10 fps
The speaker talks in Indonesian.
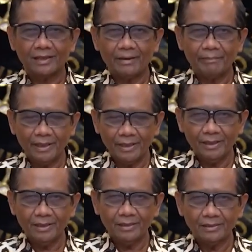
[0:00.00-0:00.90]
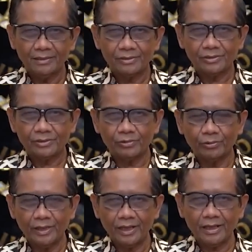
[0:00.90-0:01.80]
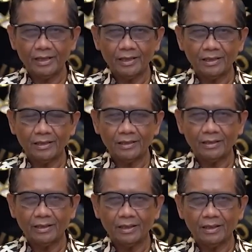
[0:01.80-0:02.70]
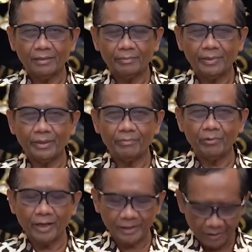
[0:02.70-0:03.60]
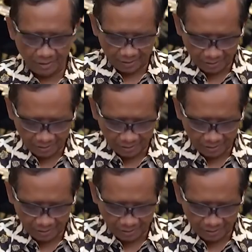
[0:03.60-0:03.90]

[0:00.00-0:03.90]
kami sudah membuat